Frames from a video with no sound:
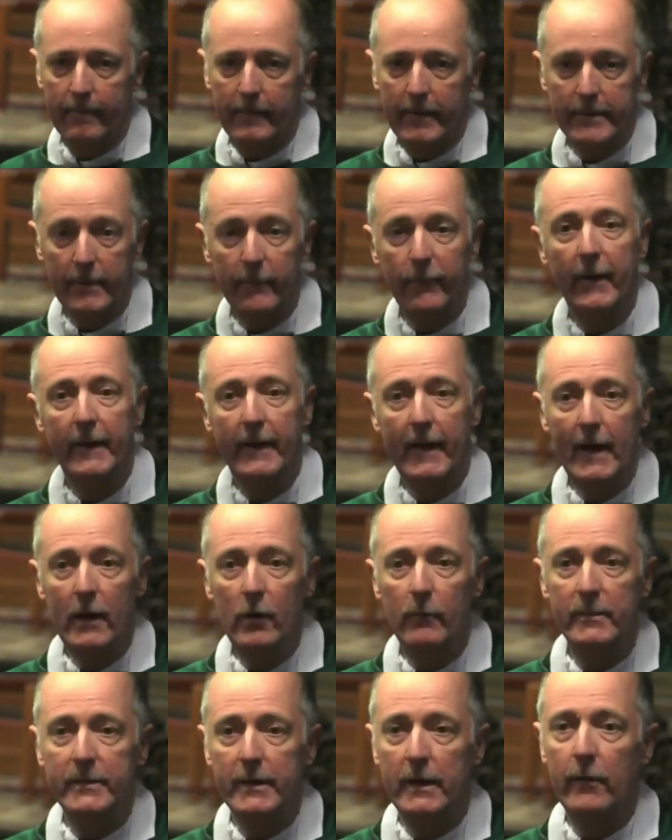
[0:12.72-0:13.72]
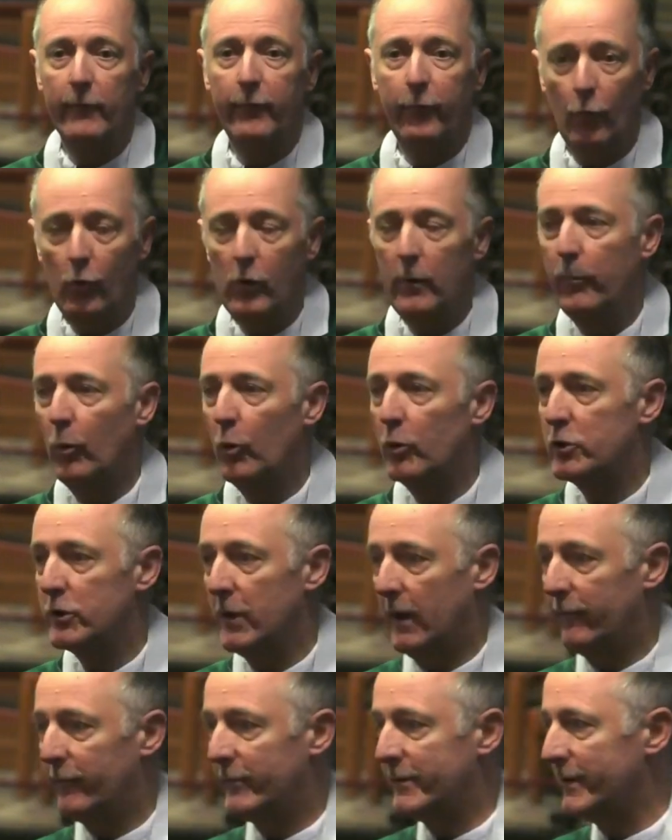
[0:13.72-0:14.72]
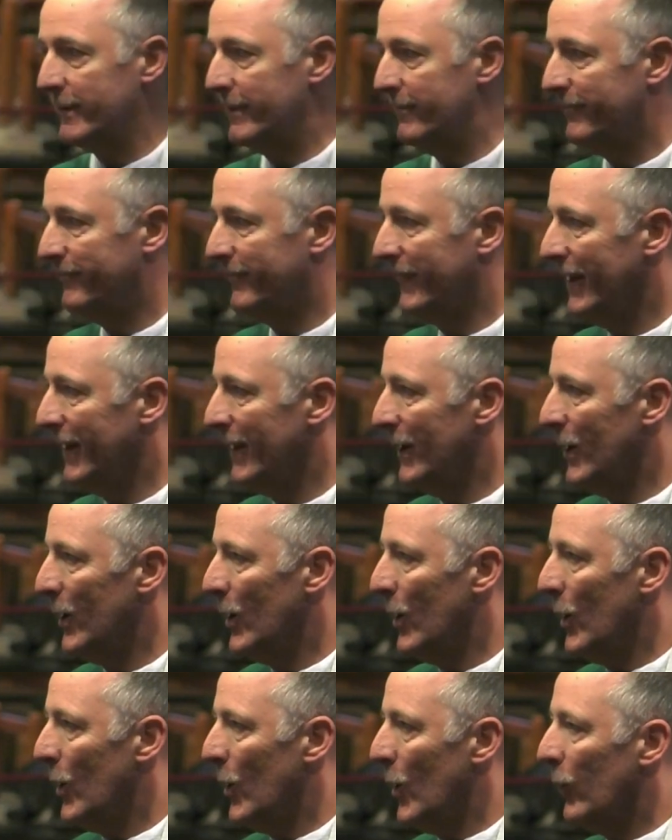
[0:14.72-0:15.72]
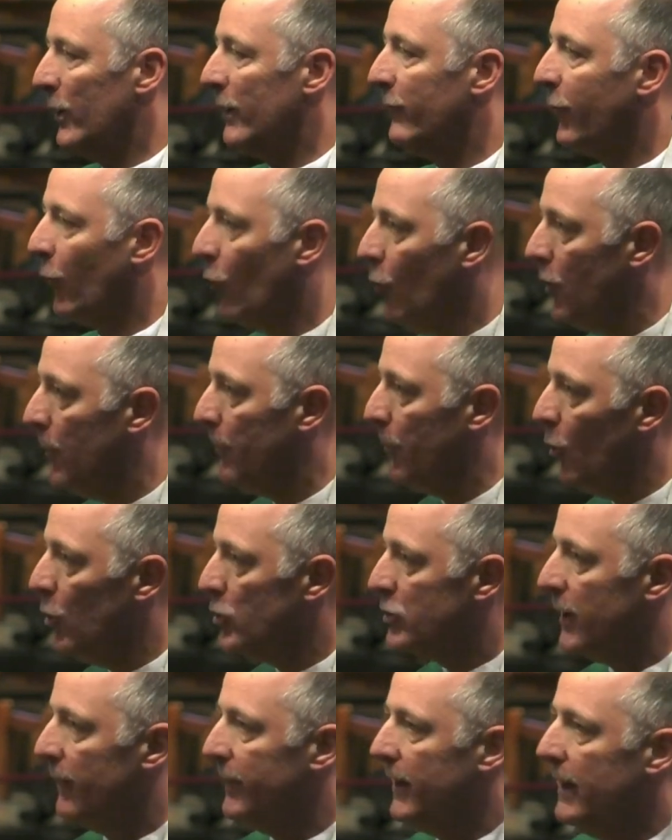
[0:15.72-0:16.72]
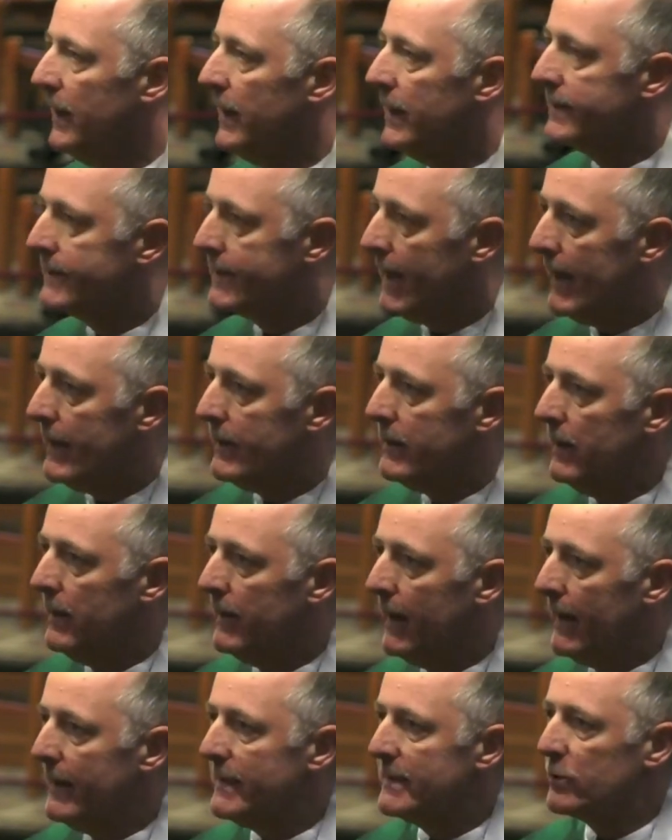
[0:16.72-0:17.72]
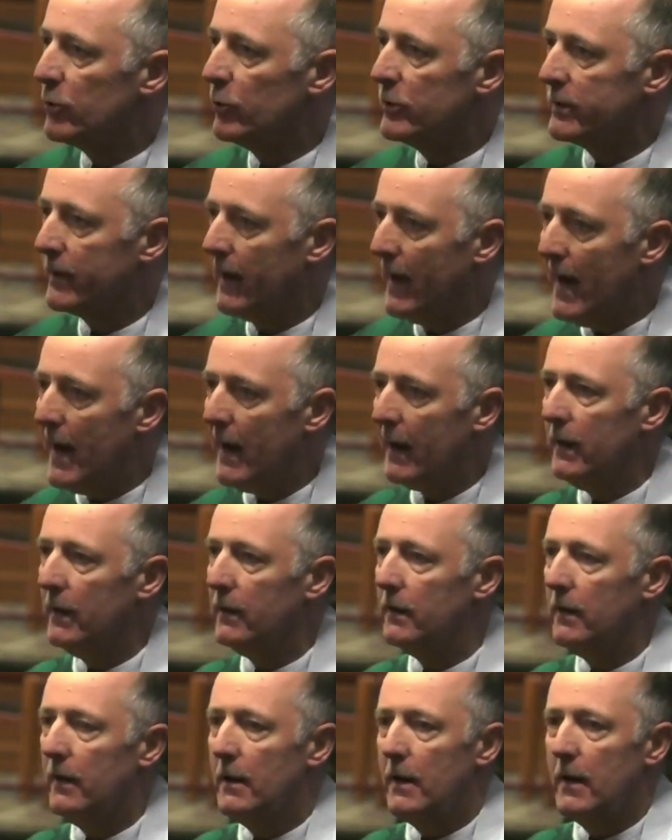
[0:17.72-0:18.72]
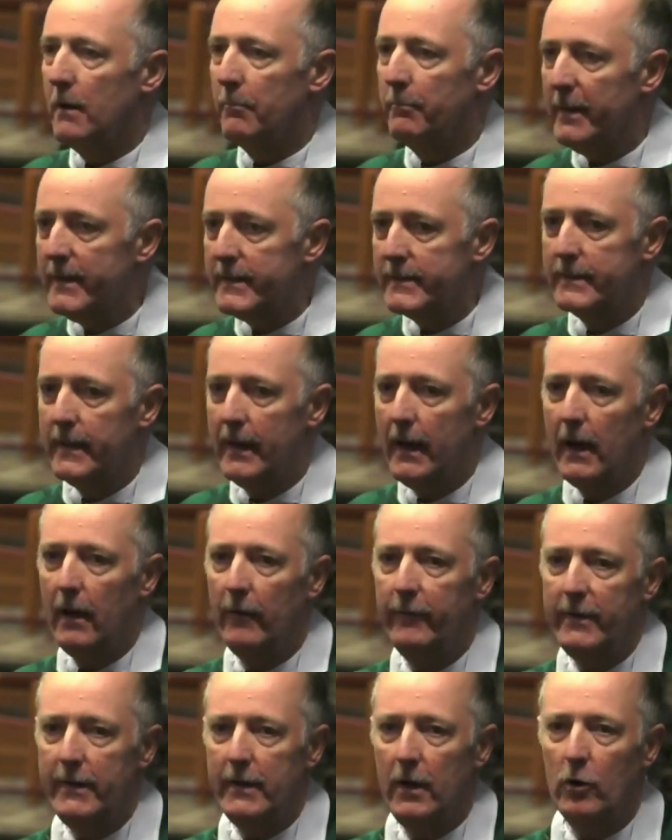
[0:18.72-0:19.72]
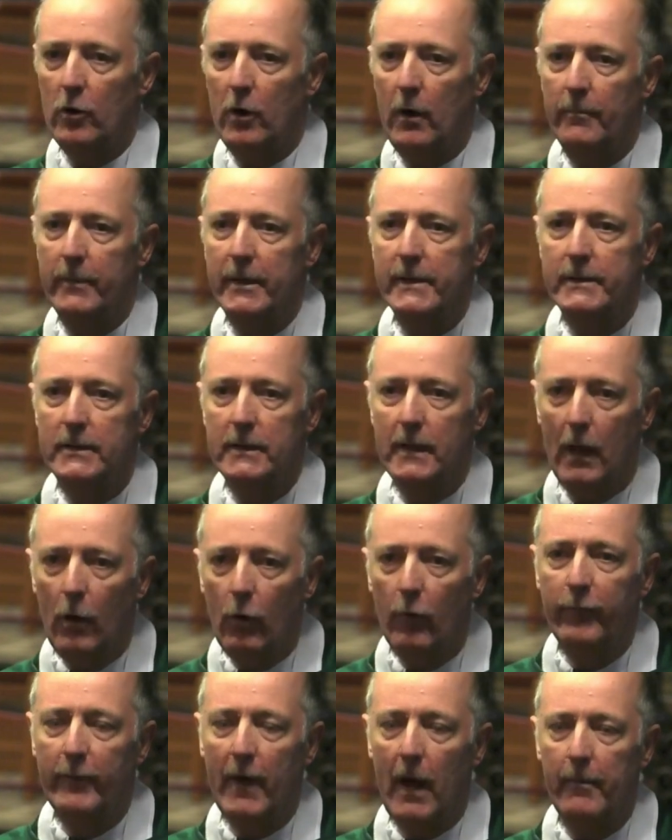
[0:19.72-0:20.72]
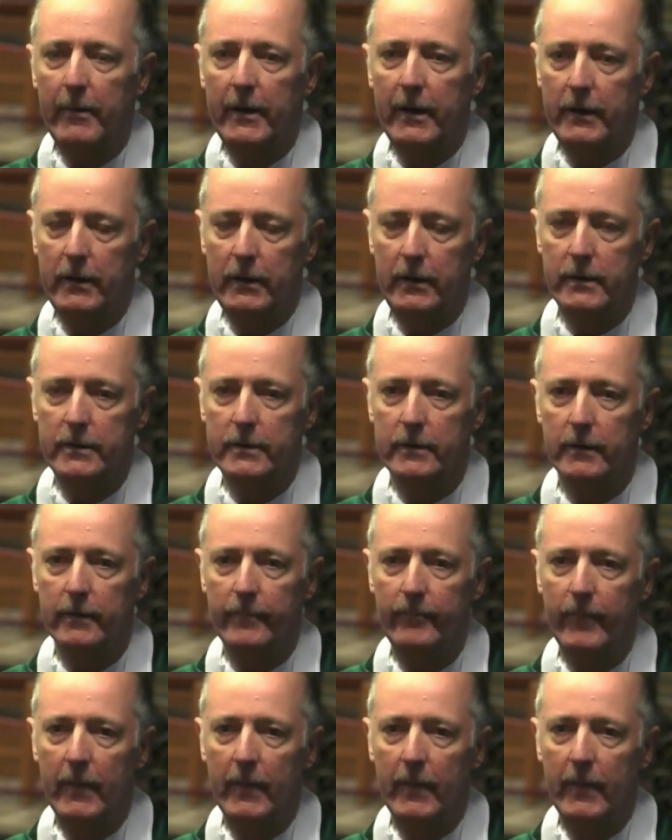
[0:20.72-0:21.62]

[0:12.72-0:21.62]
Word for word: Das Evangelium ist eine frohe Botschaft. Und die frohe Botschaft in die Zeit hineinzutragen, bis der Herr wiederkommt, ist die Aufgabe der Kirche.